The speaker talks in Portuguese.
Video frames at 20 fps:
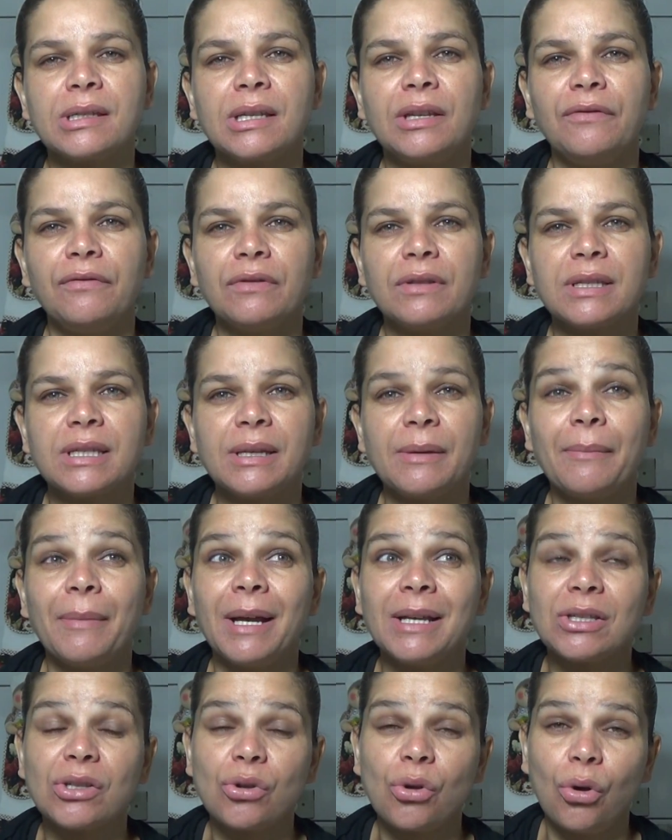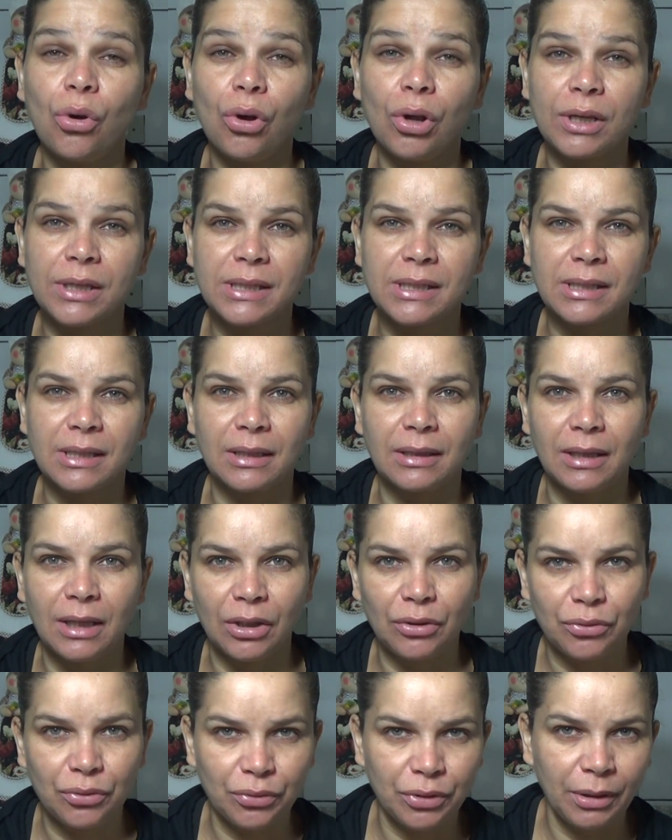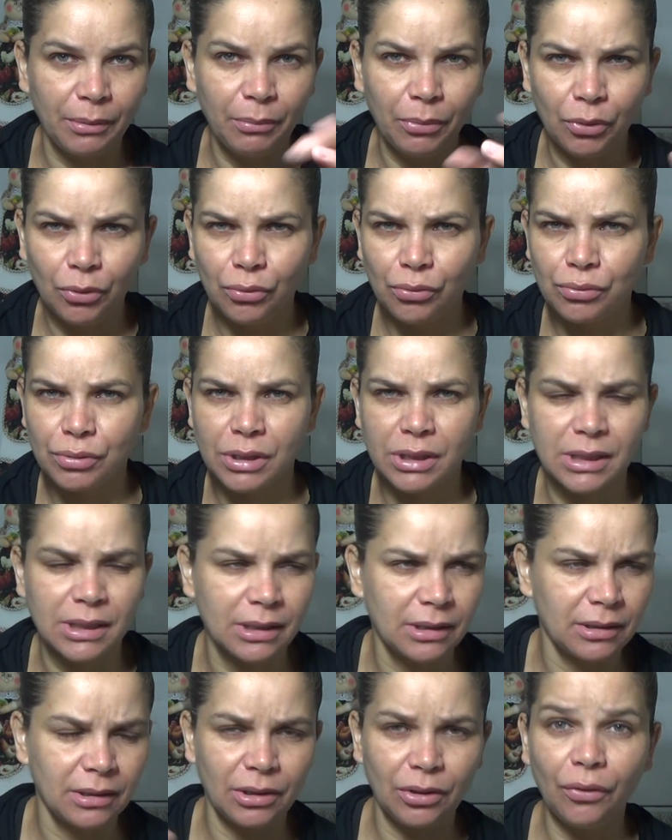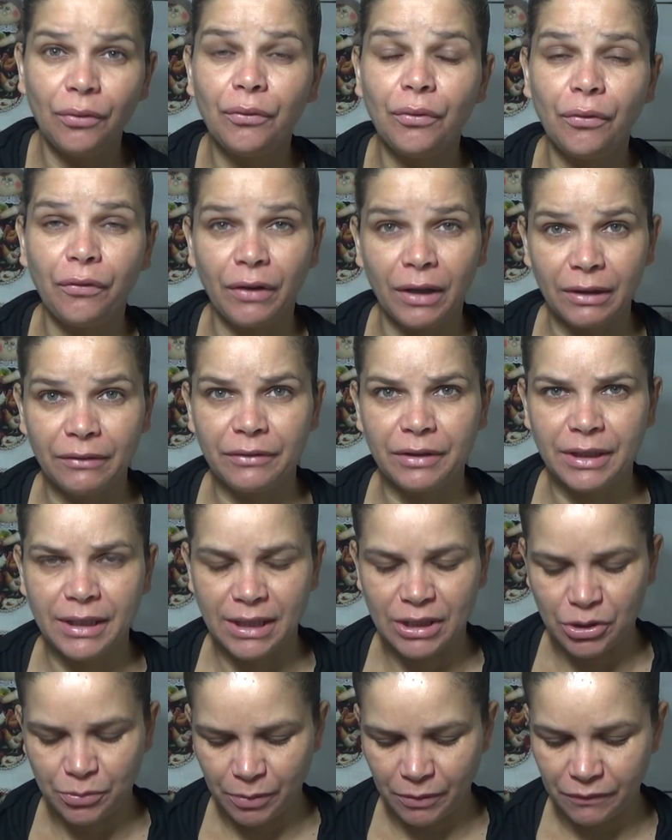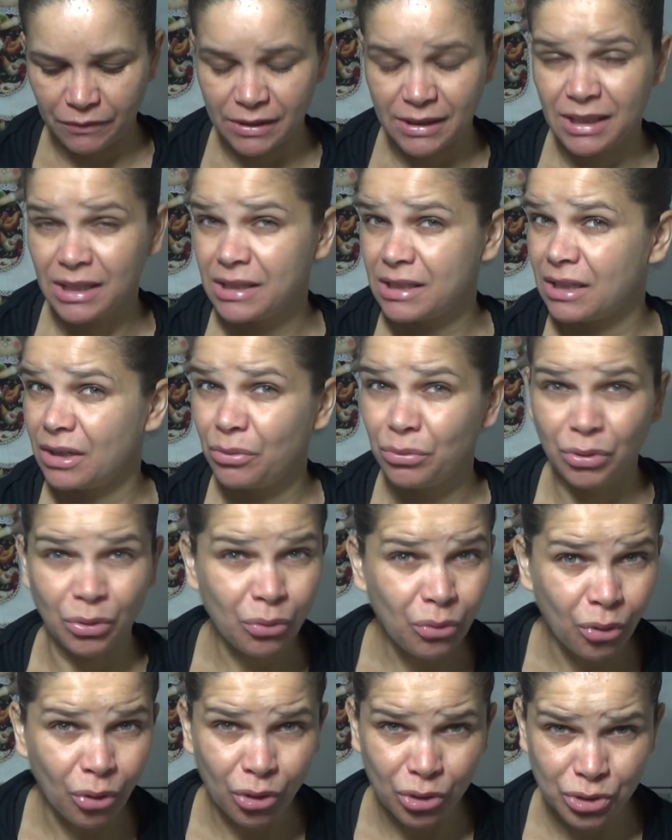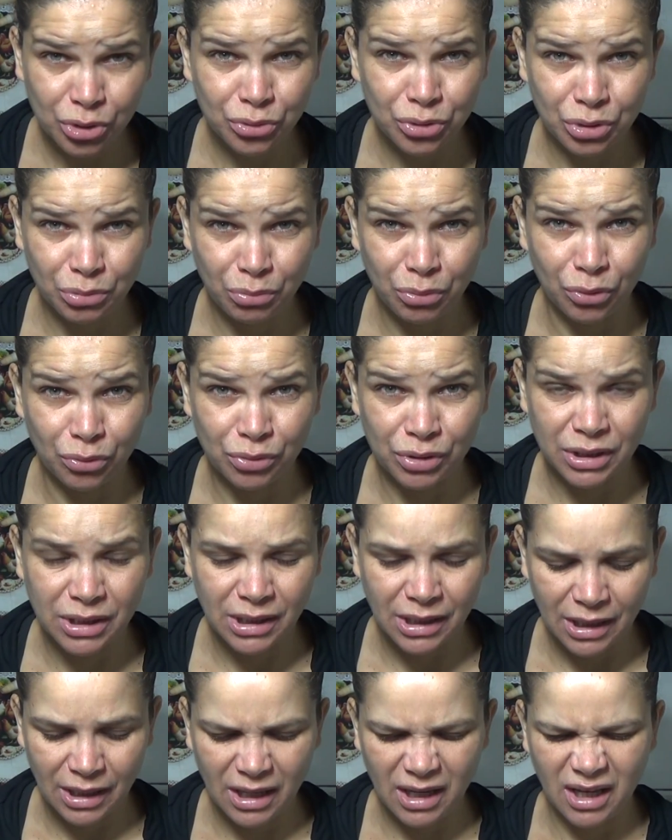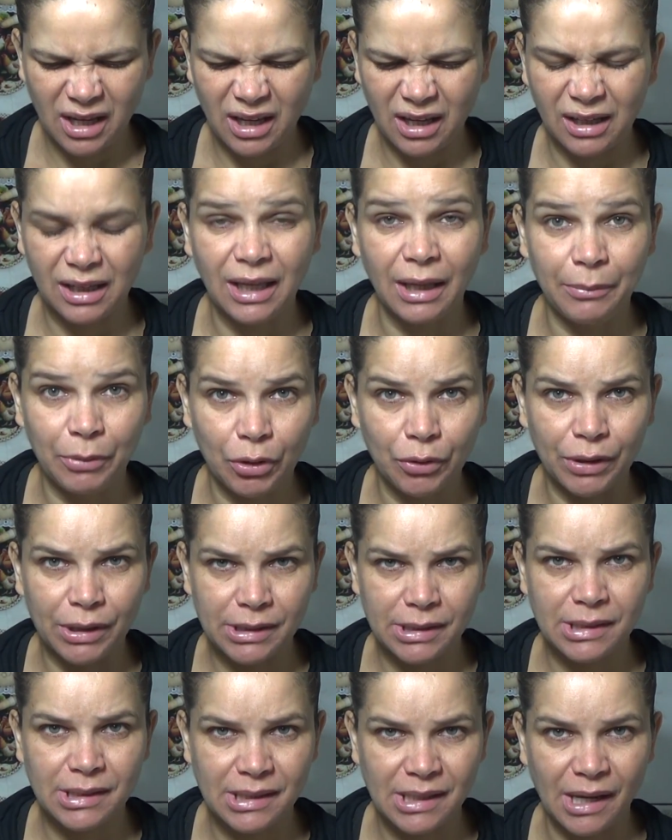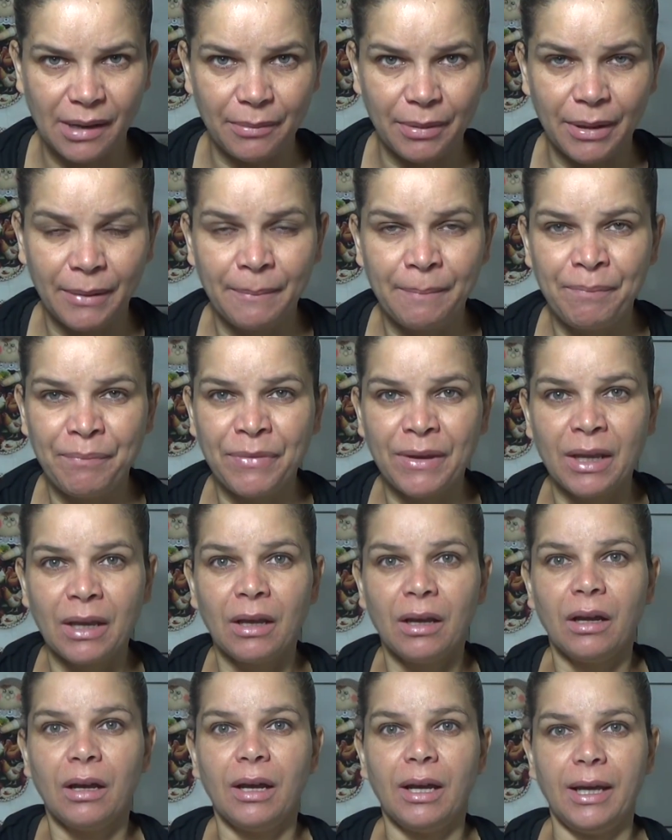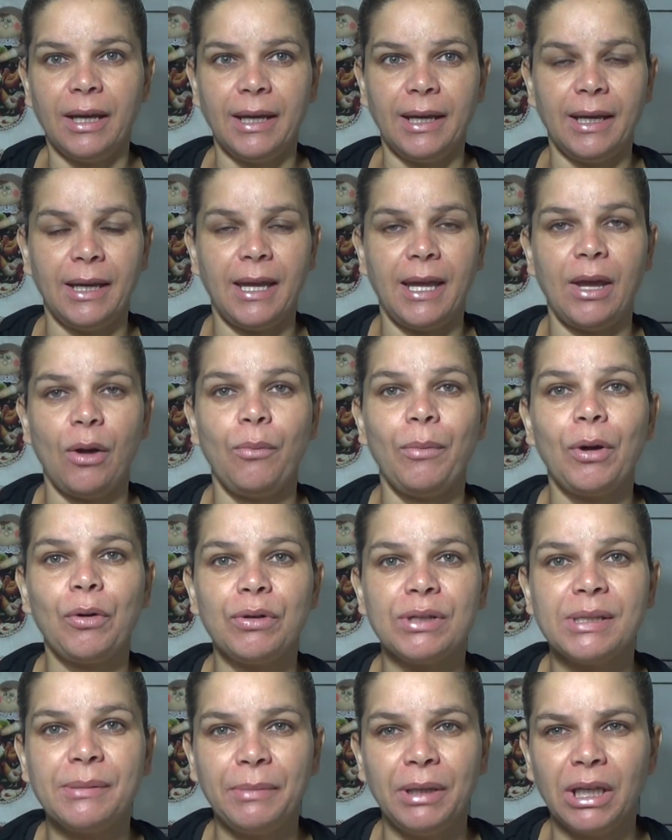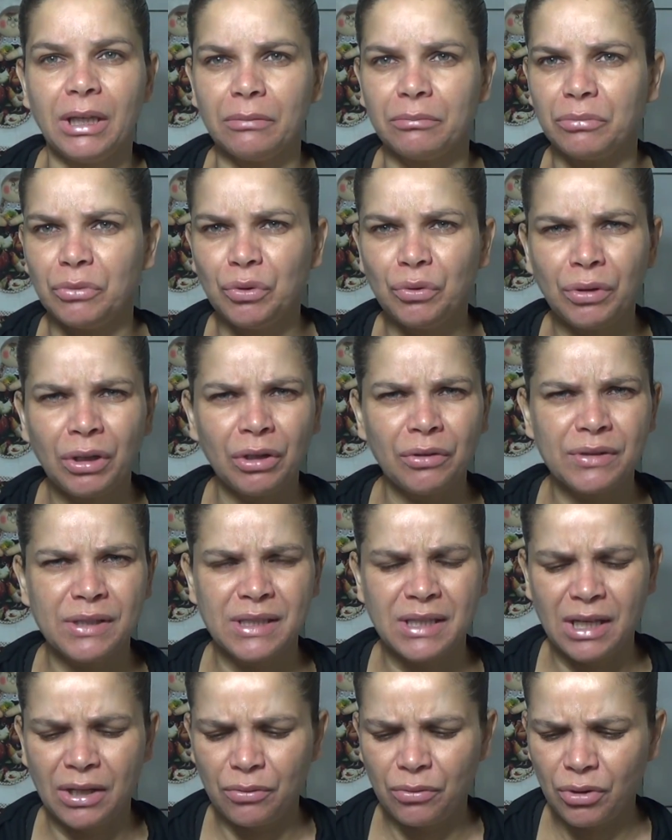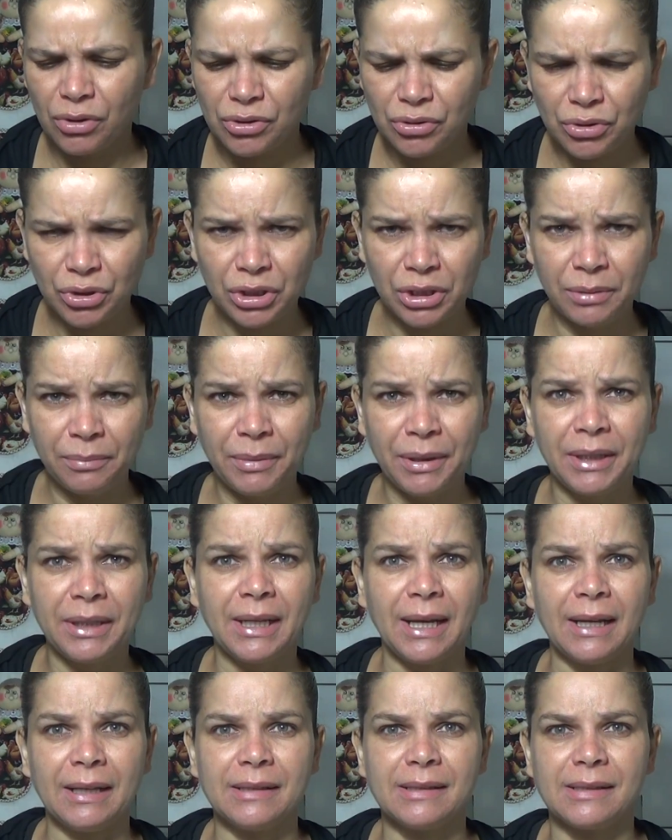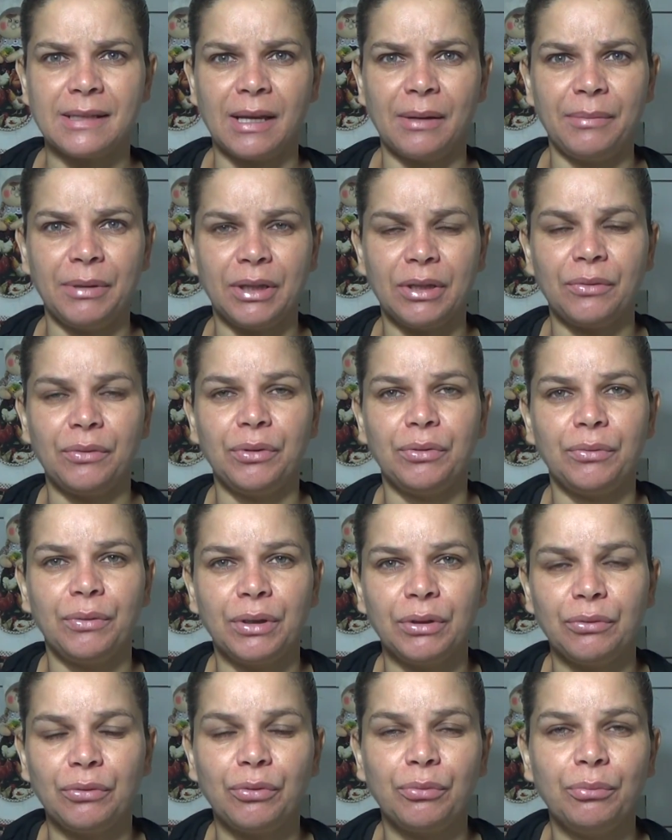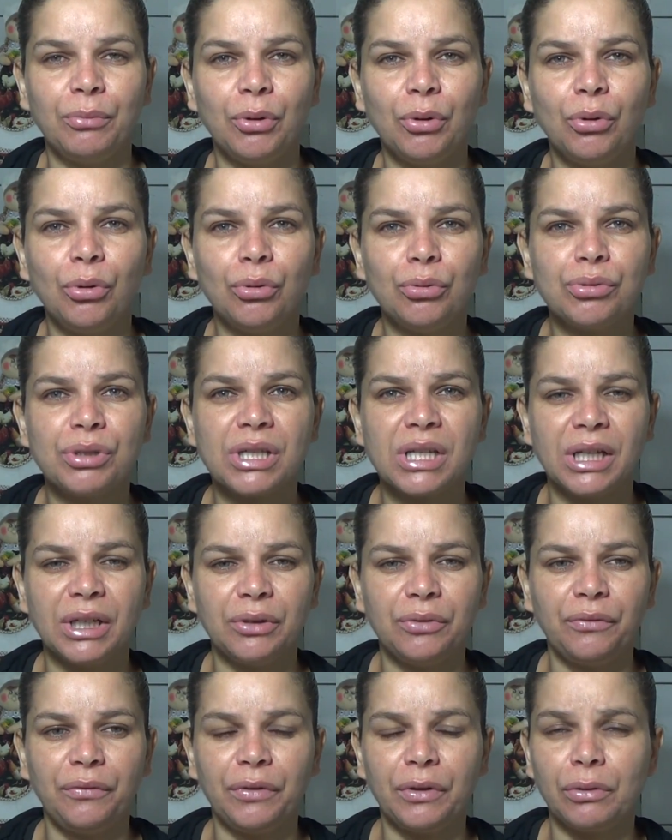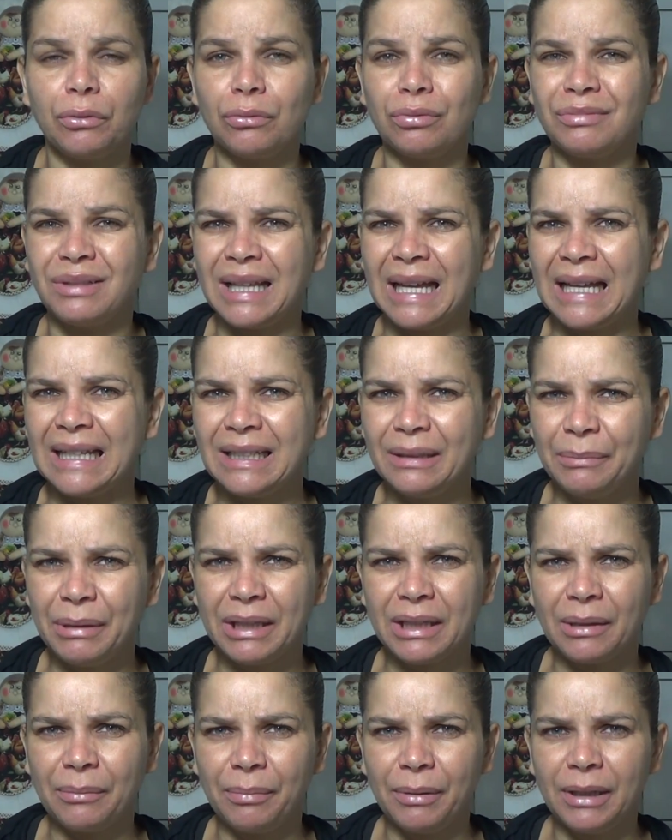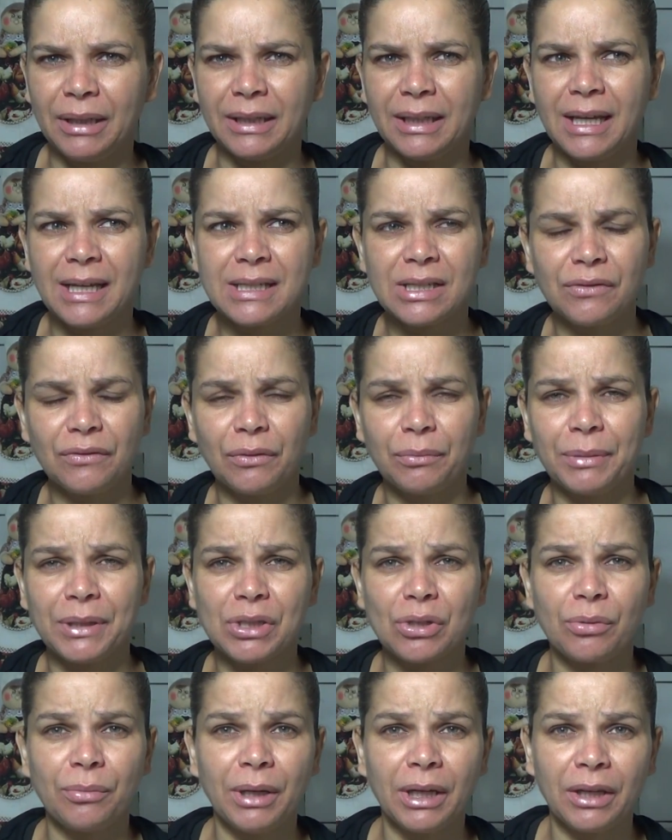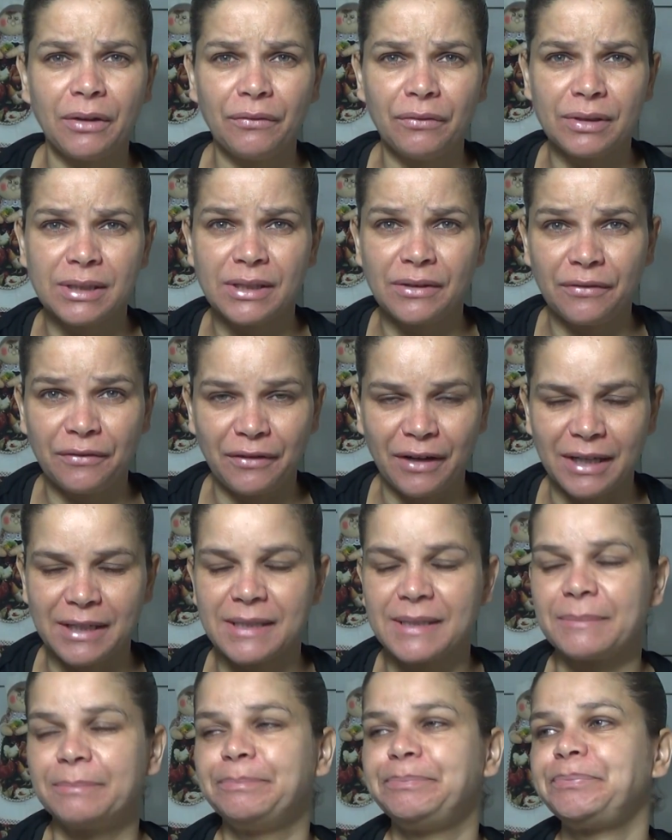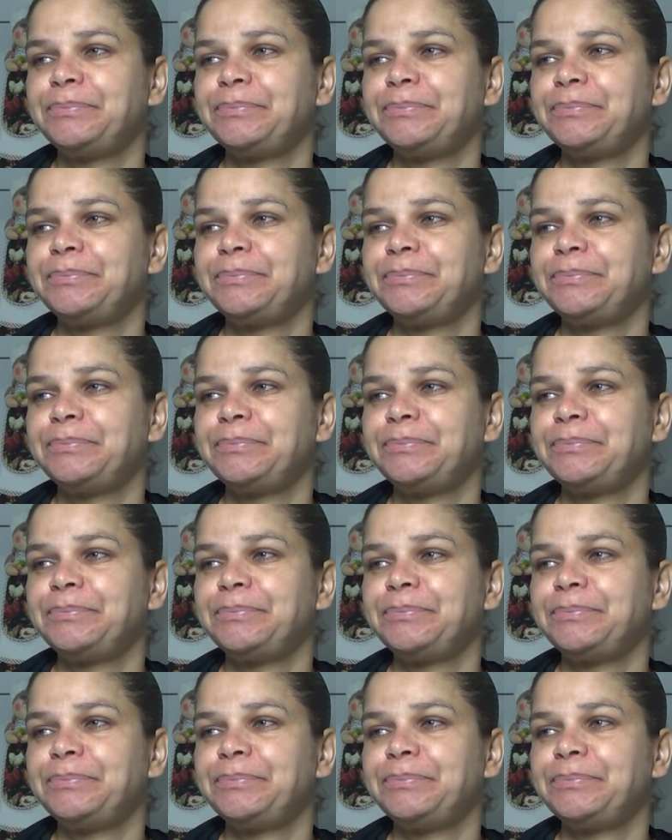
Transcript: que você mais gosta dentro da bolsa. Eu vou falar a verdade para vocês, eu não gosto de bolsa. É, é quem me conhece sabe. É, é, uma coisa minha. Nunca gostei, eu gosto de liberdade, sabe? Então eu não ando com bolsa, eu não fico com nada me atrapalhando. Ah, Silvio, mas como é que você faz?